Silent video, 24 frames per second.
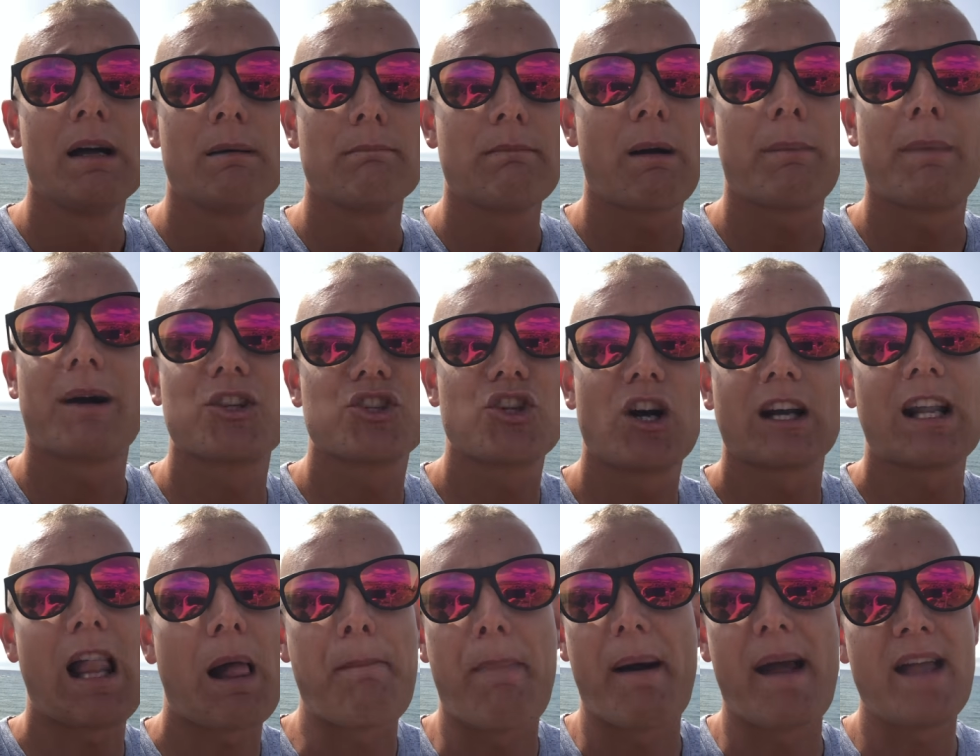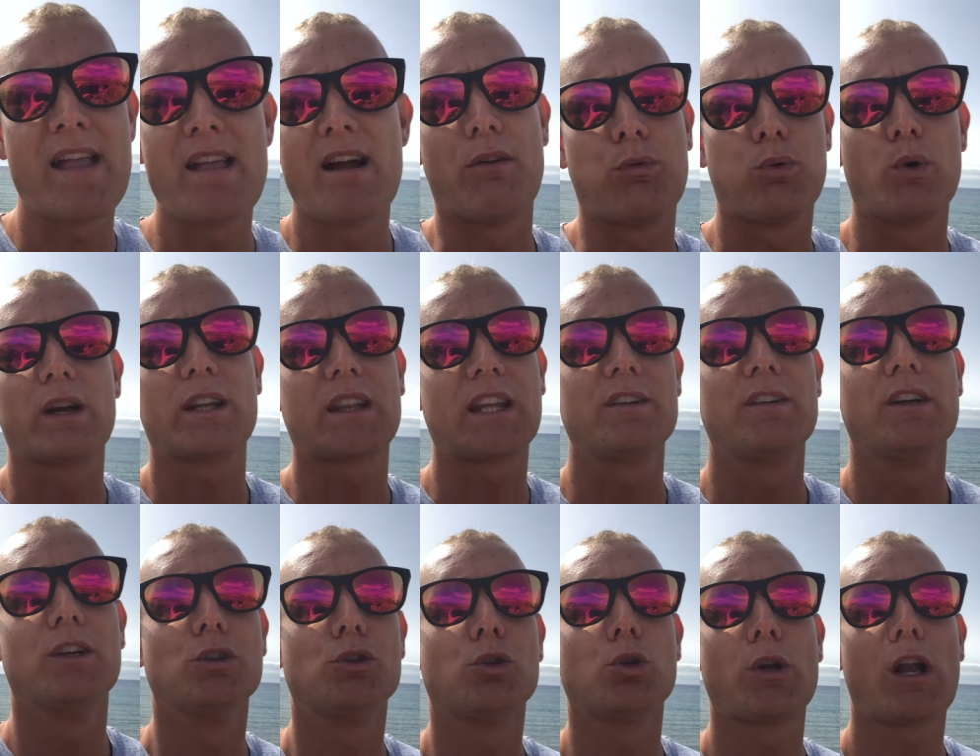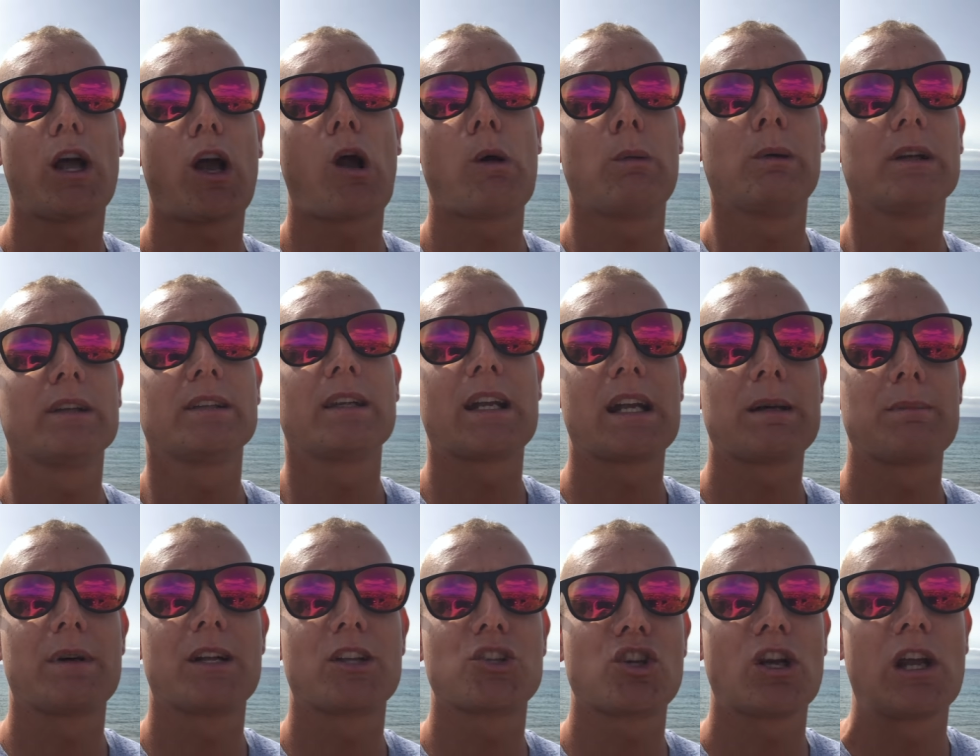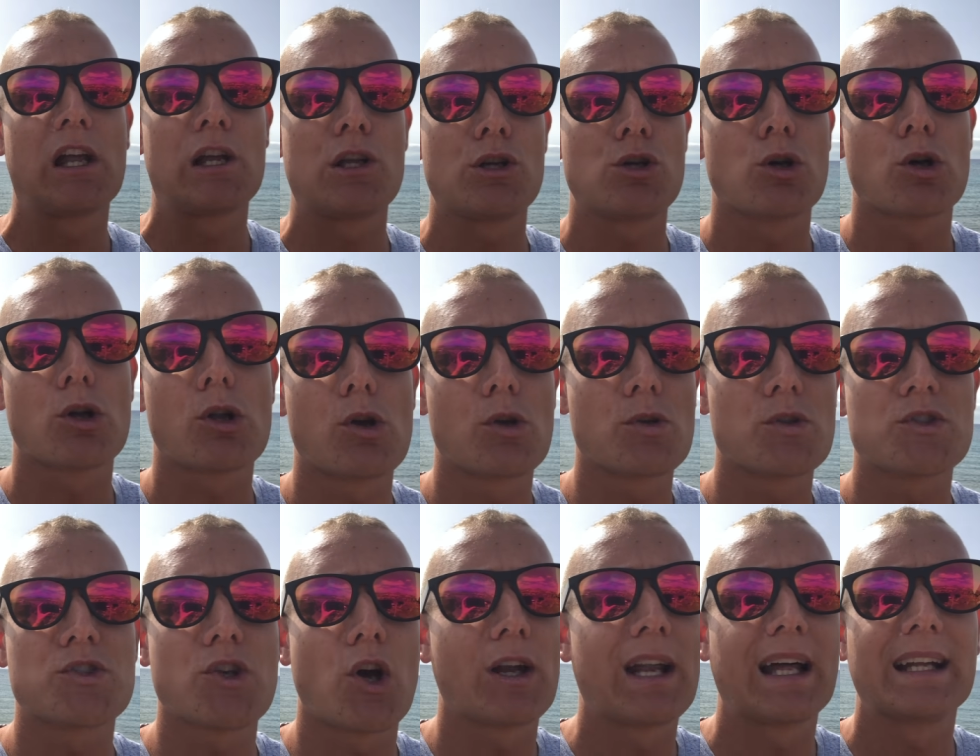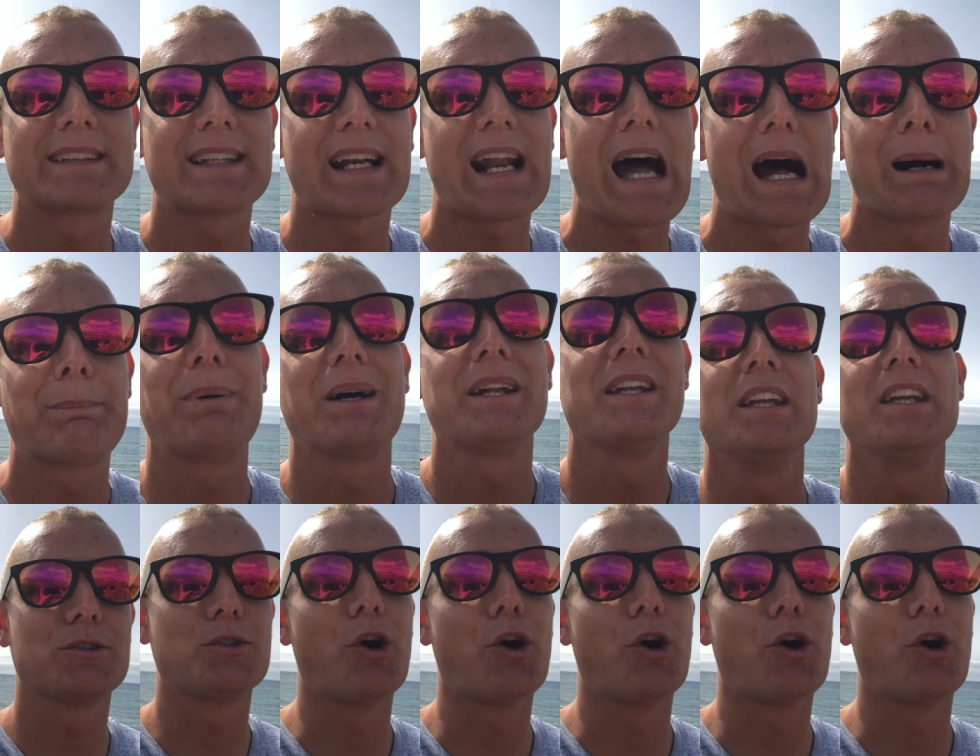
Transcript: ma mangiare la paella a Fuerteventura è come andare a mangiare il gorgonzola a Trapani.